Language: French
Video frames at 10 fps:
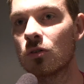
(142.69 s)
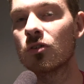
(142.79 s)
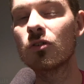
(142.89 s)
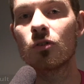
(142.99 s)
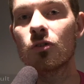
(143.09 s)

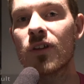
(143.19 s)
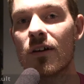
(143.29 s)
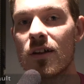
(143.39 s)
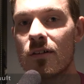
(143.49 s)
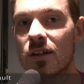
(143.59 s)
On, on,
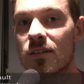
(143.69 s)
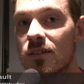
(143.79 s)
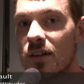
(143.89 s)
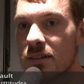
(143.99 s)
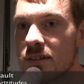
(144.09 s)
travaille avec
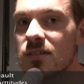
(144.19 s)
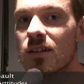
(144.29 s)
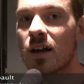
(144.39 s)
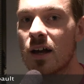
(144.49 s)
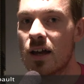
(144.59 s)
six
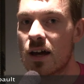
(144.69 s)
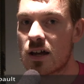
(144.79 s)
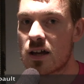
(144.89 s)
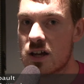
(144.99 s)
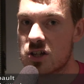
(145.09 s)
artistes et
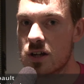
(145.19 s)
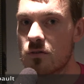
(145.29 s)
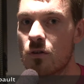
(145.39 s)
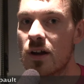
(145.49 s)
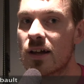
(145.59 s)
à,
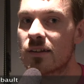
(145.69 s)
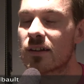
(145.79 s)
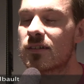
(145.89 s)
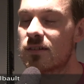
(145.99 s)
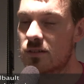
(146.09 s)
chaque fois il y a un
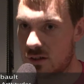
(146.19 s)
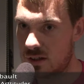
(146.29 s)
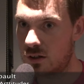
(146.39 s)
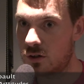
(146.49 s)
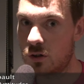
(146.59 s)
artiste
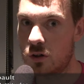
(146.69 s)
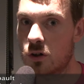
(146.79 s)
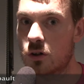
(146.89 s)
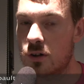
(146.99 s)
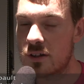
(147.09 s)
qui,
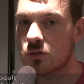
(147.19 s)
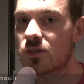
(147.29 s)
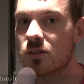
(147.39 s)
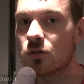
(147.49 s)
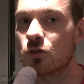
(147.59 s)
euh, que
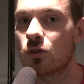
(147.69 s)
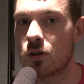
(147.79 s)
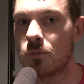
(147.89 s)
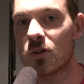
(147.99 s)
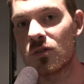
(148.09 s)
l'association
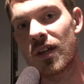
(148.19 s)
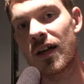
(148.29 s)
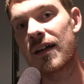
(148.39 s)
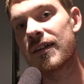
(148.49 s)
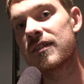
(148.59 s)
s'occupe. Il y a aussi un,
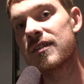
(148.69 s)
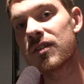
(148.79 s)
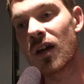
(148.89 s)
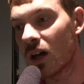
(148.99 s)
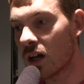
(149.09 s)

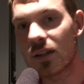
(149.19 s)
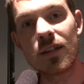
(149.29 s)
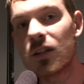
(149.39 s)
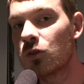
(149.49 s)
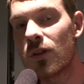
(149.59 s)
artiste
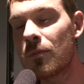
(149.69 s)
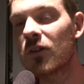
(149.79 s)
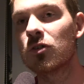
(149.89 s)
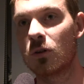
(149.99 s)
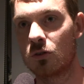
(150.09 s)
qui est du
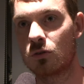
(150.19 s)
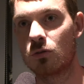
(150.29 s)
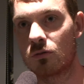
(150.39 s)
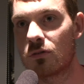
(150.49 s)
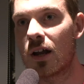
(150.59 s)
département du
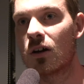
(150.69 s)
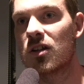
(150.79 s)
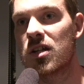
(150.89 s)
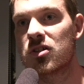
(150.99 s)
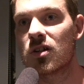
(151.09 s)
coup. Voilà,
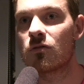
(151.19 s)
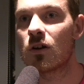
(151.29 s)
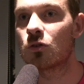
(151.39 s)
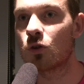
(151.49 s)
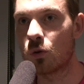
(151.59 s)
il y a à chaque
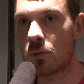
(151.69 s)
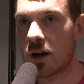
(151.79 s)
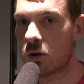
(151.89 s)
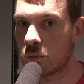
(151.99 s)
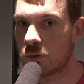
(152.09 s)
fois deux groupes,
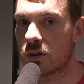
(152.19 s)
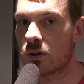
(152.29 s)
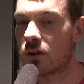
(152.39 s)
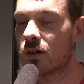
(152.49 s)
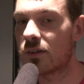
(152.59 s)
un groupe
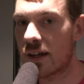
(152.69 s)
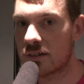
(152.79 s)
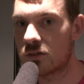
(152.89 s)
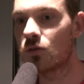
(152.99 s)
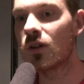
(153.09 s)

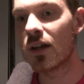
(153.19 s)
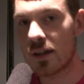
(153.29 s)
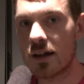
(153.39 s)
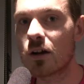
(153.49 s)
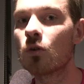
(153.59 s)
d'artitude
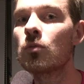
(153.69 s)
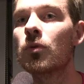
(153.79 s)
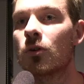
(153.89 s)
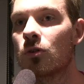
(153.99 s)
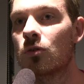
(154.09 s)
et un groupe
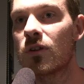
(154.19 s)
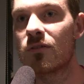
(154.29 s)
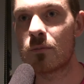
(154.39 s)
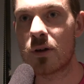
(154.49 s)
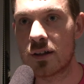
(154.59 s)
euh, du coup qui
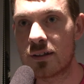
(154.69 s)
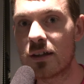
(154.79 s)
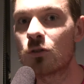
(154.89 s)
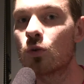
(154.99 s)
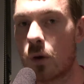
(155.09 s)
fait
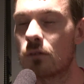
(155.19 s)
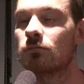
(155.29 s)
qui est du coin.